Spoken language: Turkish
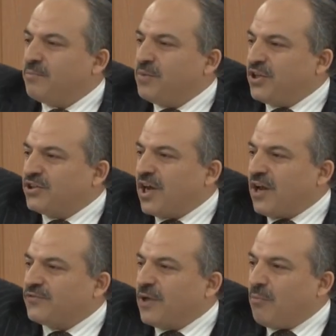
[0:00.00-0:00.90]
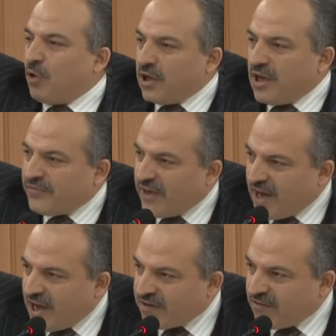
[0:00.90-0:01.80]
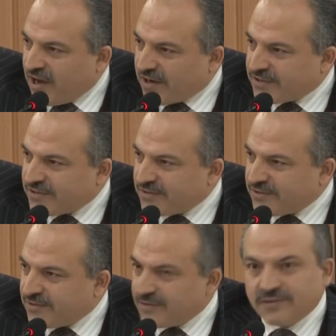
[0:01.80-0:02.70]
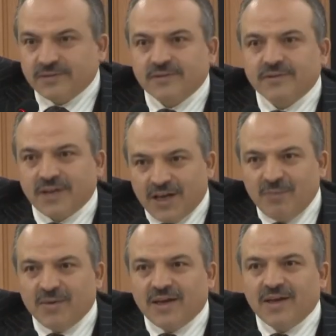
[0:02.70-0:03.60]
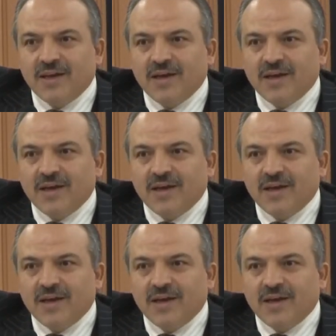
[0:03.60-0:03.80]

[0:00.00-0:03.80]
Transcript: bir tarafta Molla Fenari var. Değil mi?